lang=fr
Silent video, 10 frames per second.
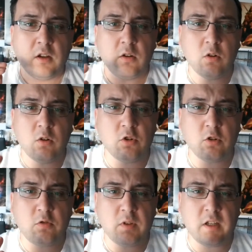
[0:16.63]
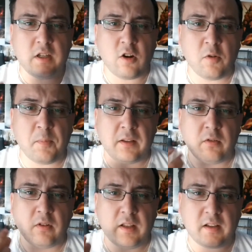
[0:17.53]
Aujourd'hui, on part sur
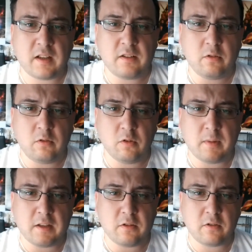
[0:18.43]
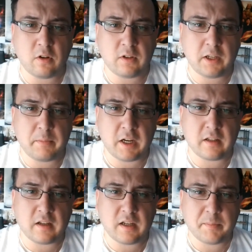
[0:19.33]
les traces de Thomas de Torquemada,